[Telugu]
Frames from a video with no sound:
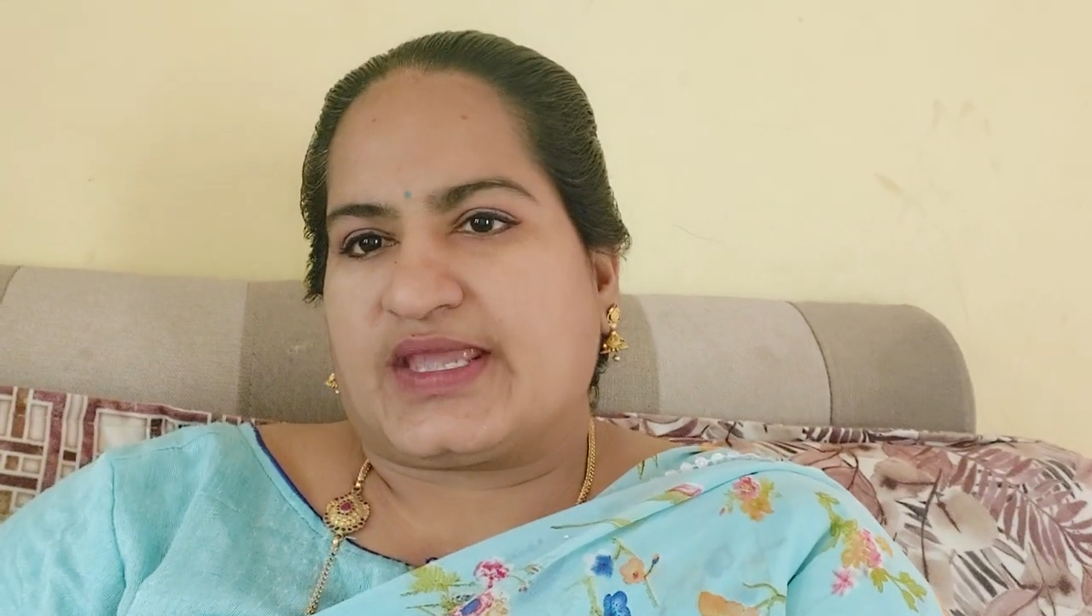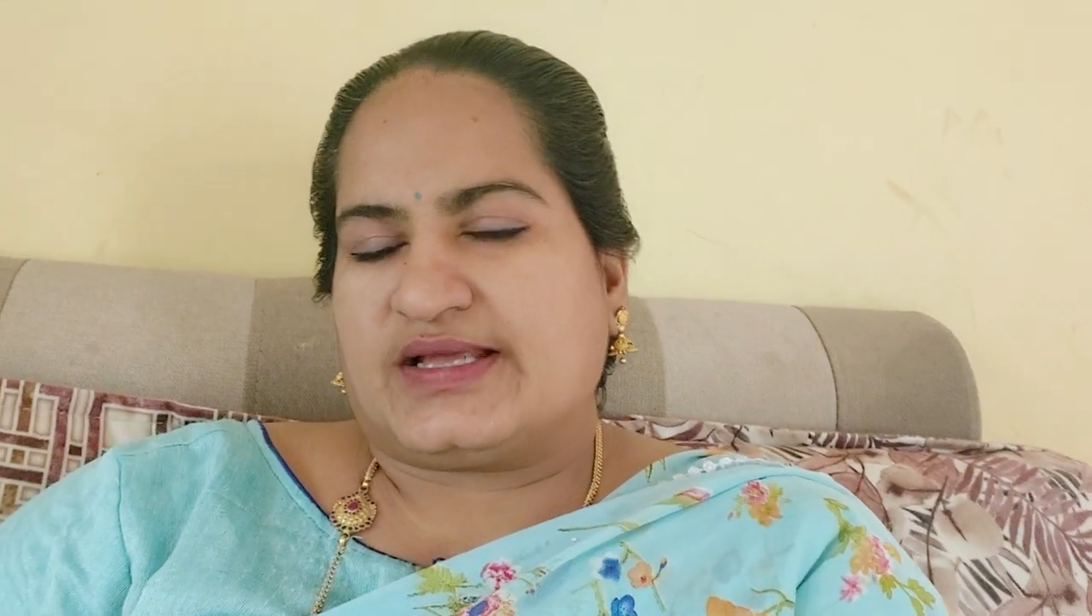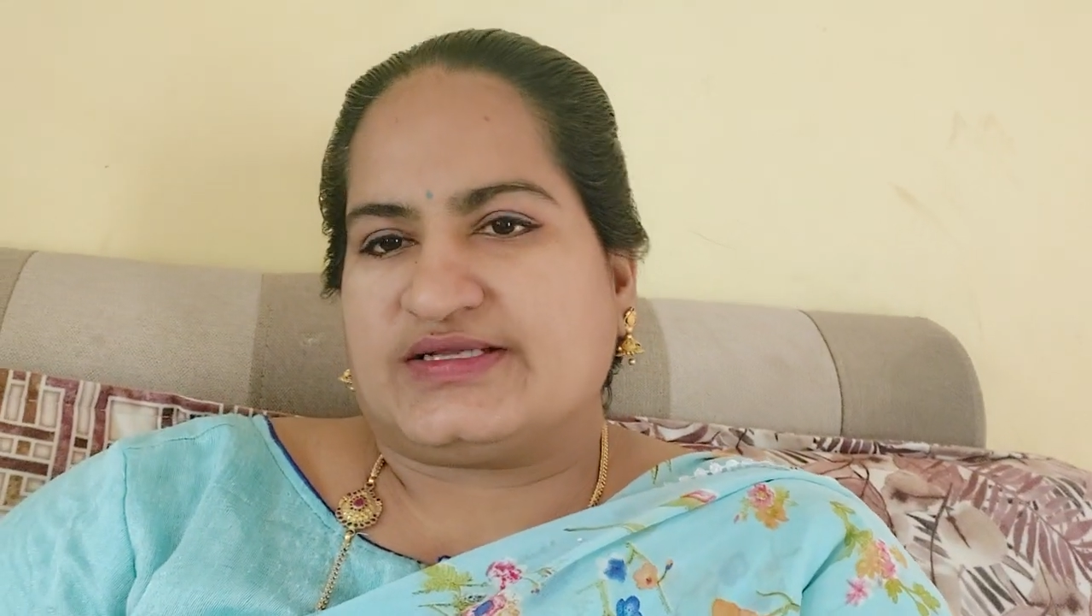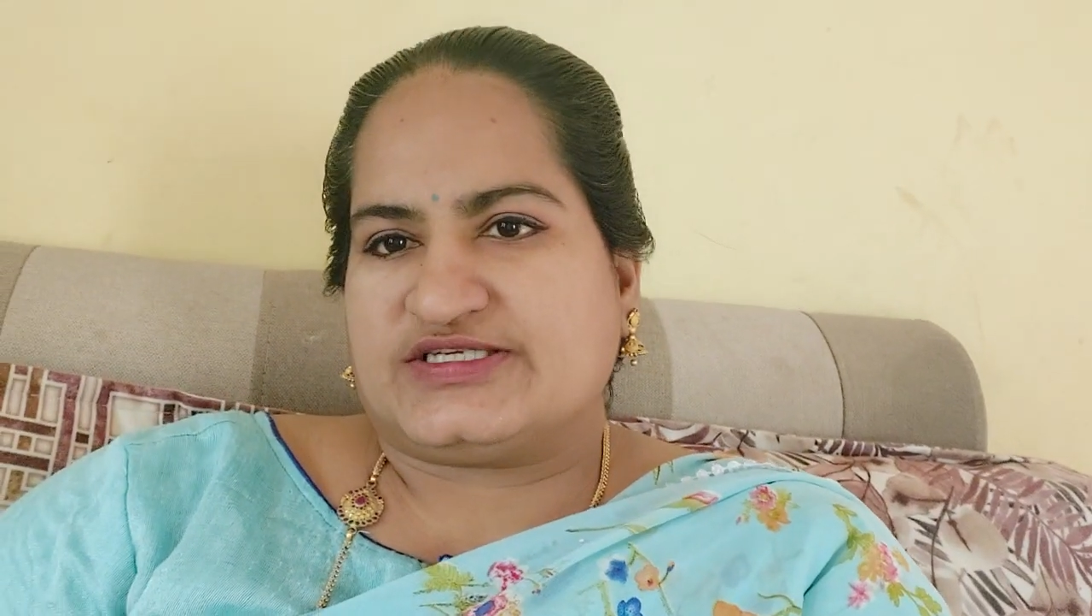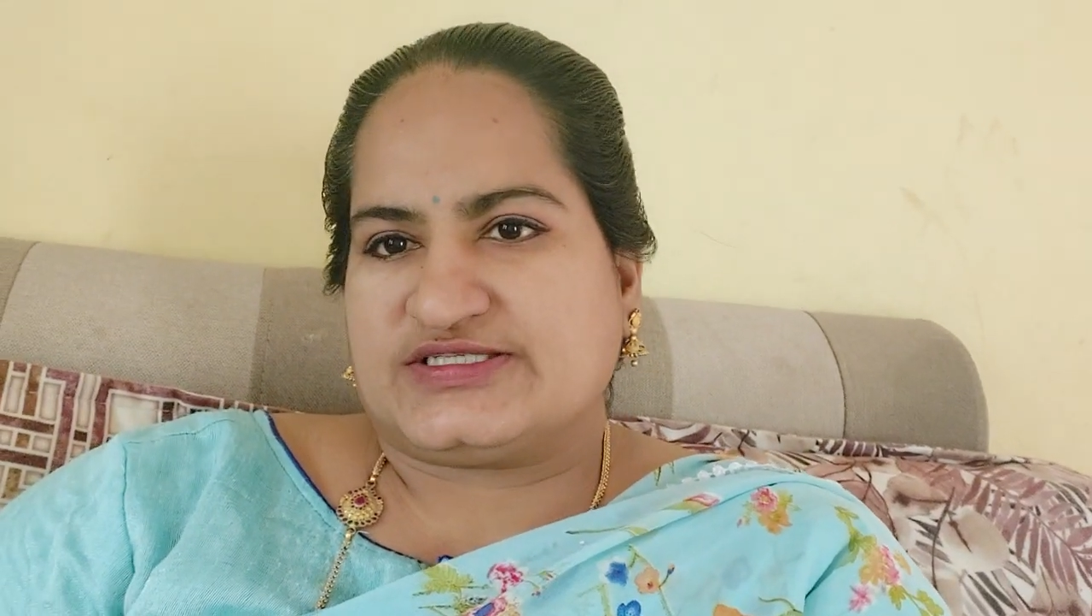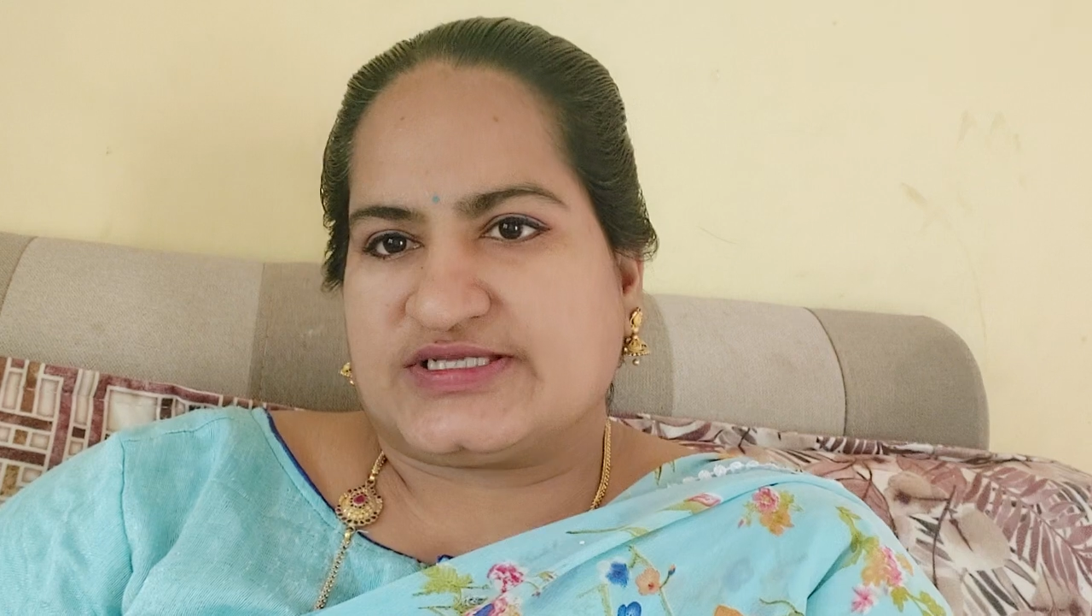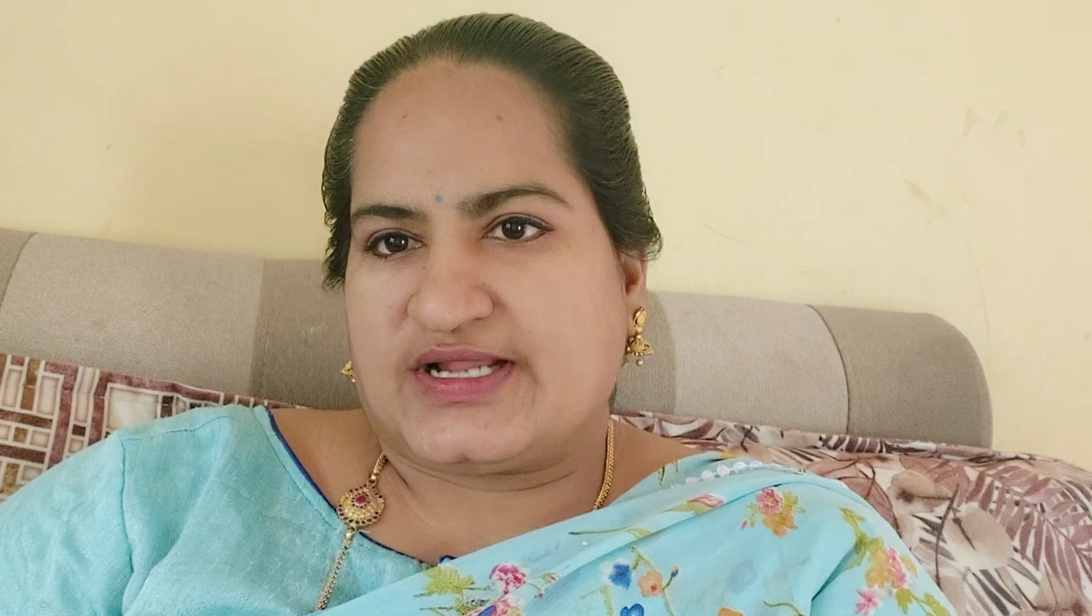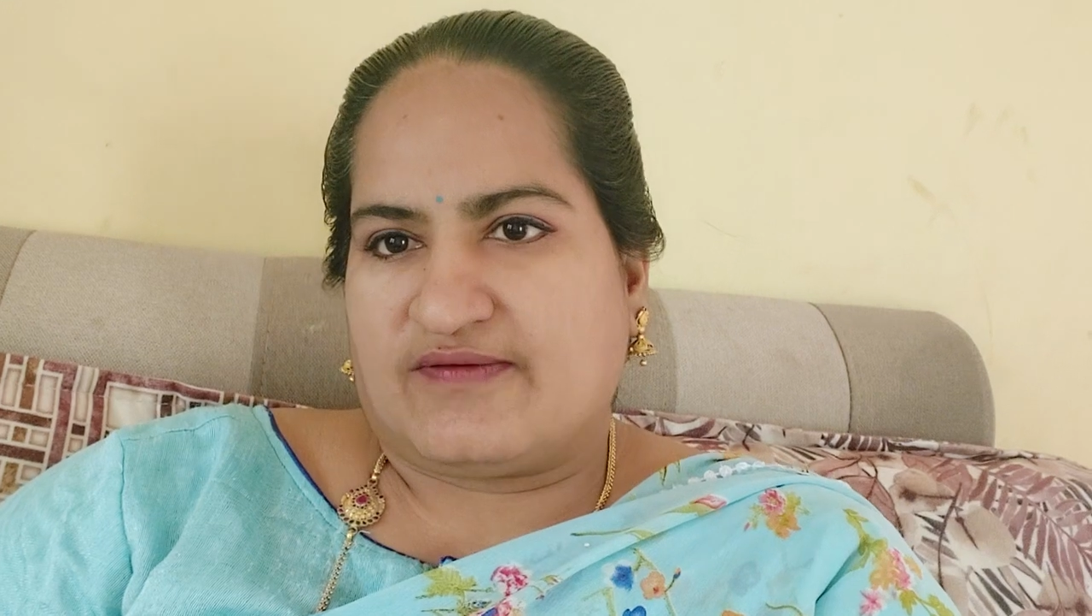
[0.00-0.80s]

గ్యాదర్ చేసుకునే